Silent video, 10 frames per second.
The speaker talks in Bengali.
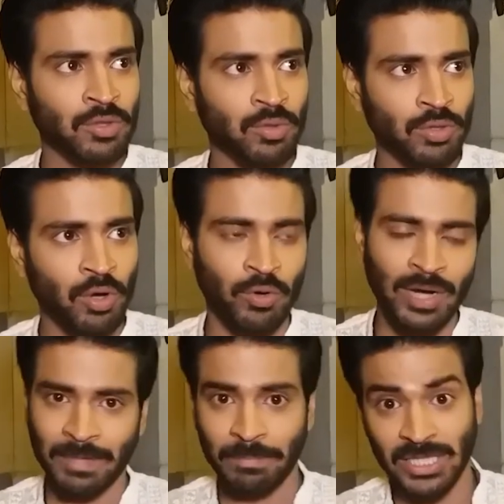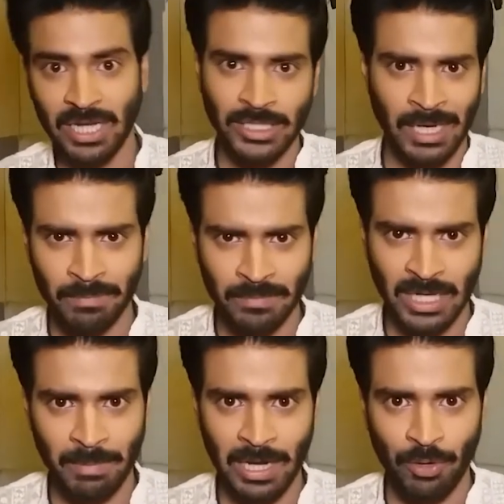তো তখন একটা বিশাল
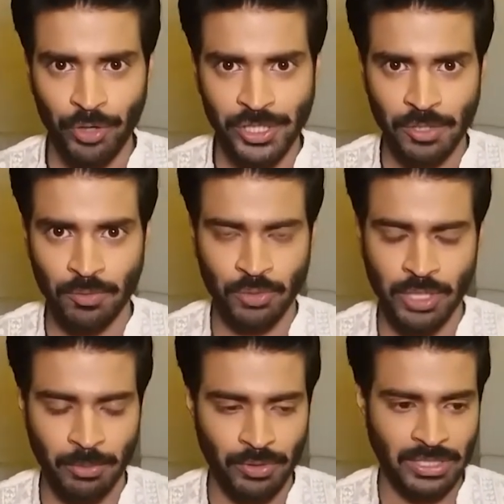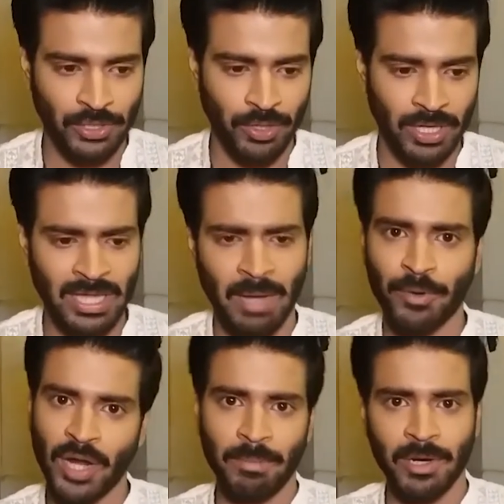ঝামেলা হয়েছিল দুজনের মধ্যে ঝগড়া
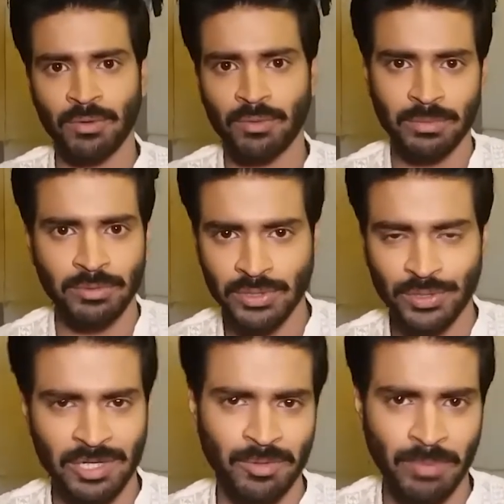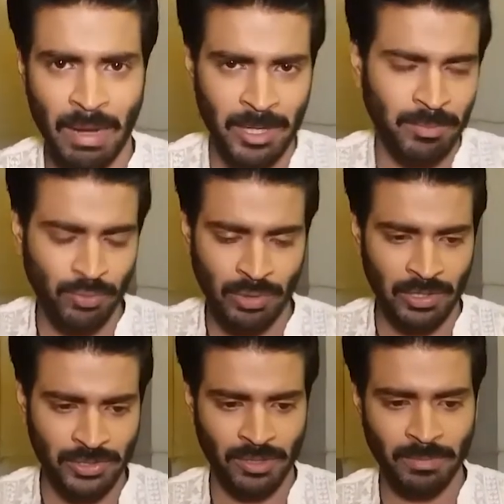তারপরে আবার গৌরী বুঝলো এটাও আমার ভুল
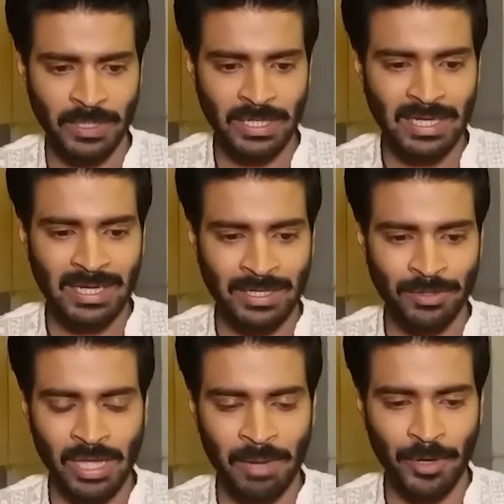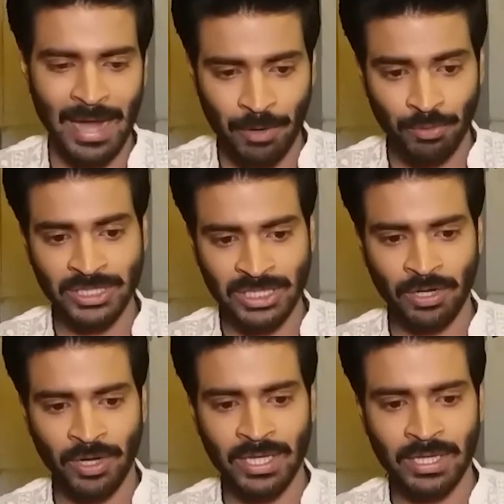আর সব কিন্তু তারপর এখন যেটা
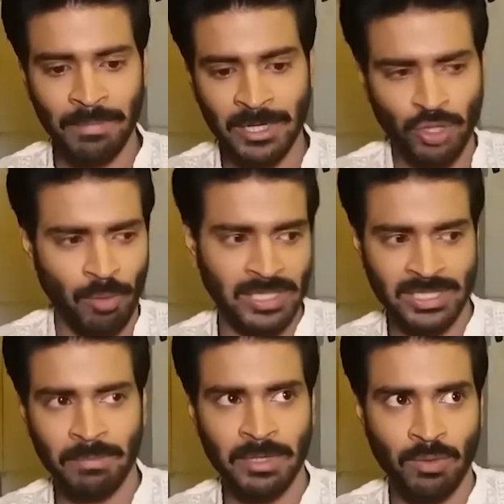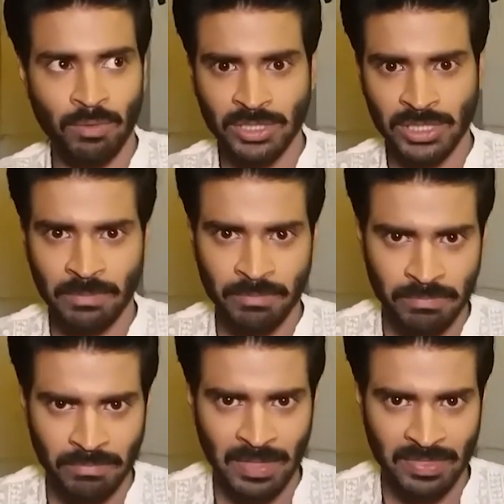হয় কি এবার সবার সামনে গৌরী সেটা
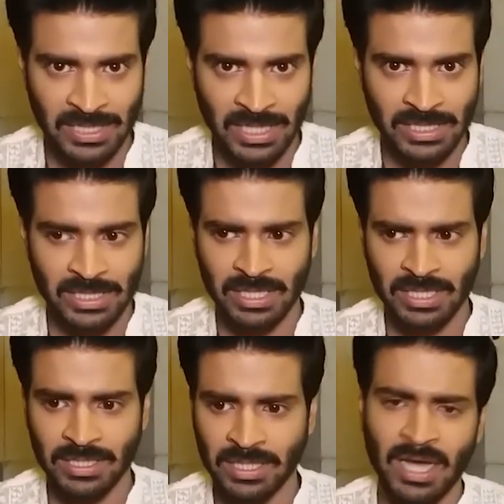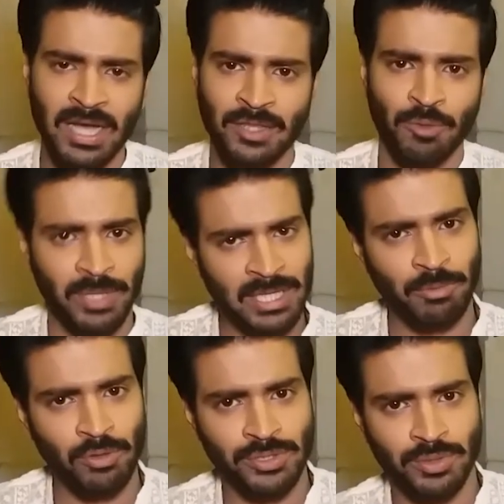মানতে চাইছে না কি না এটা তুমি কি
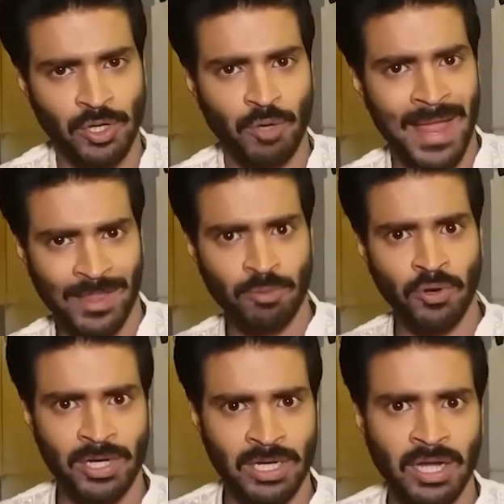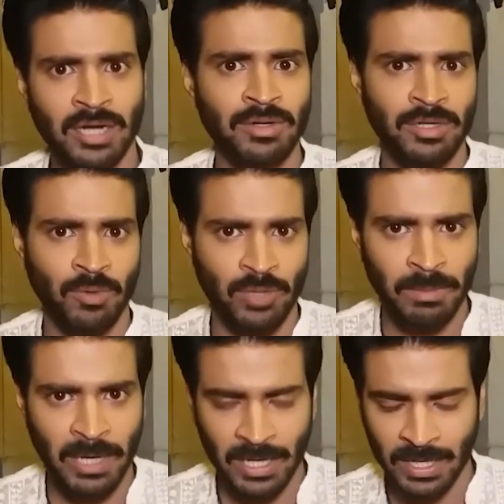বলছো এরকম এত বড় একটা কাণ্ড এটা হতে
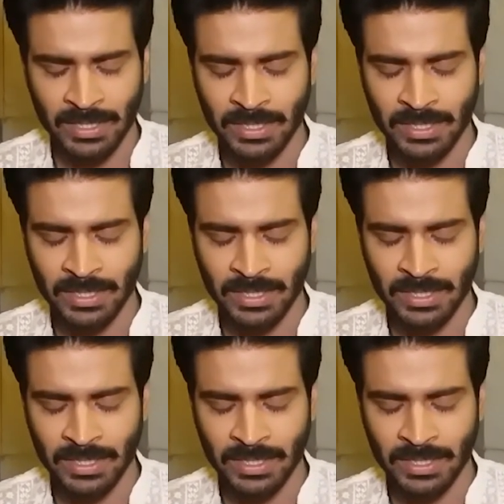পারে নাকি